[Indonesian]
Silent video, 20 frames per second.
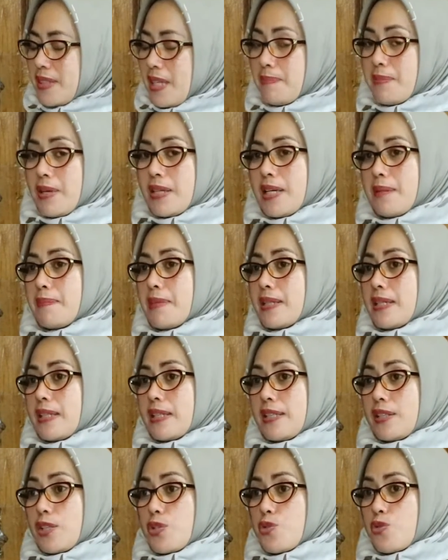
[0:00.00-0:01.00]
dan bagaimana
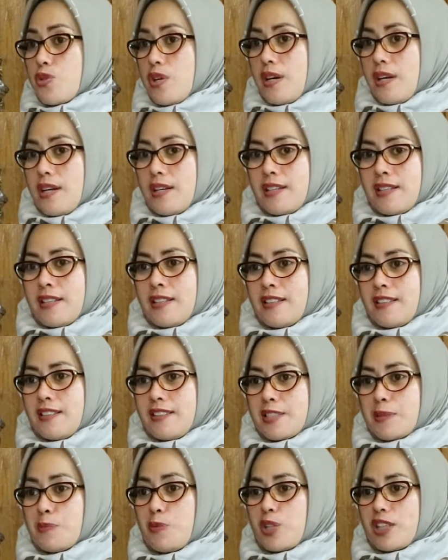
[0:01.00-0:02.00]
kita juga
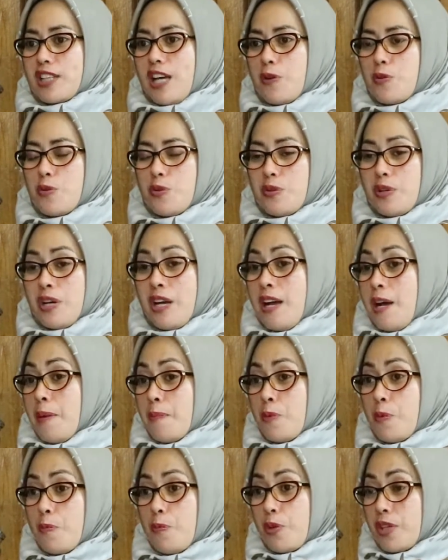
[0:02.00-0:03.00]
e, semua tahu
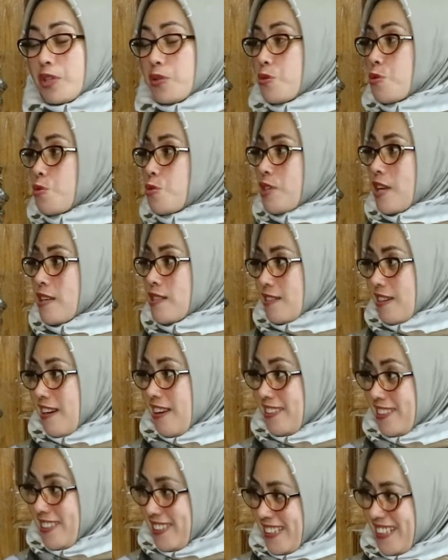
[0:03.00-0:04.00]
pupuk itu susah
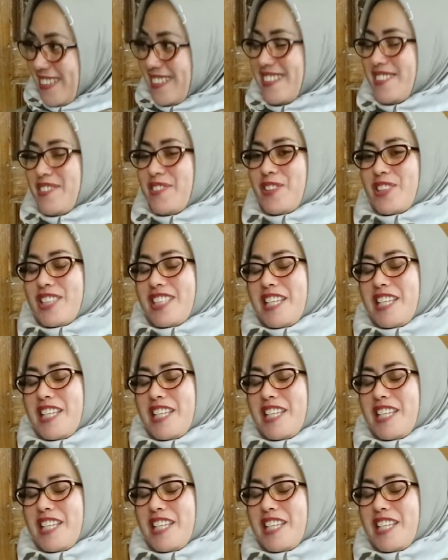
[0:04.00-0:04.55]
sekali susah, kan ya.